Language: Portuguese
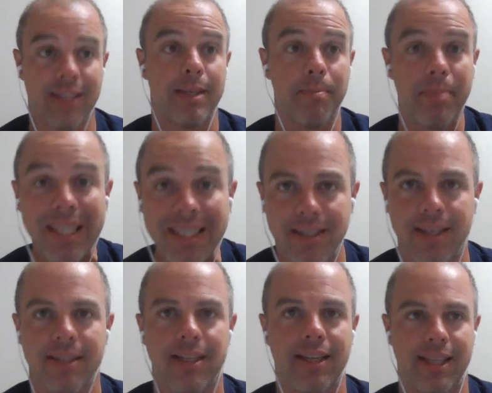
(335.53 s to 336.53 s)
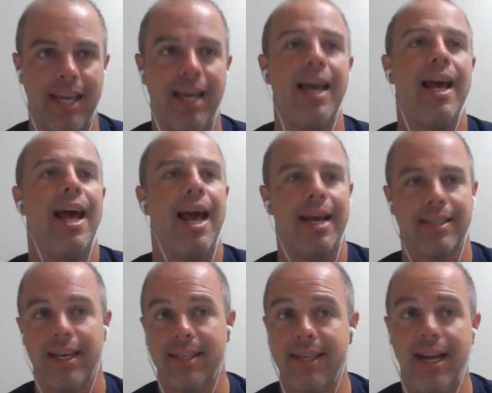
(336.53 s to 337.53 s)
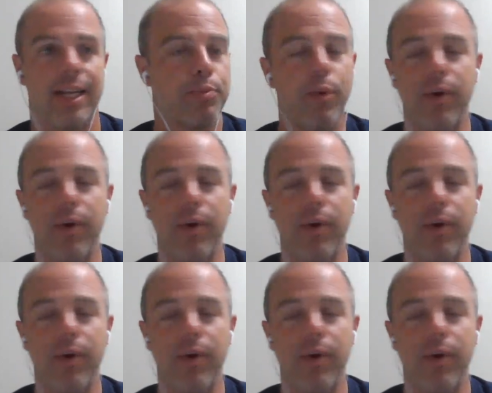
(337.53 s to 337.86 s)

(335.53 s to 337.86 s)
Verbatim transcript: Você precisa ter essa resiliência.